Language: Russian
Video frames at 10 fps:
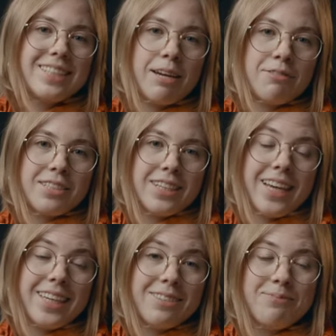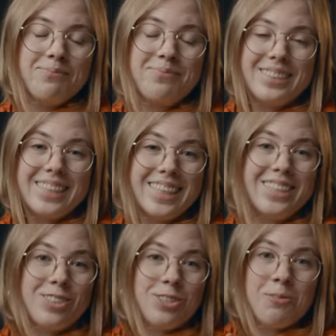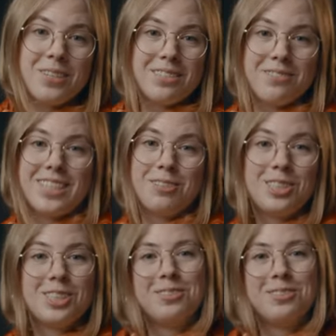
ставьте лайки и ждем вас в следующих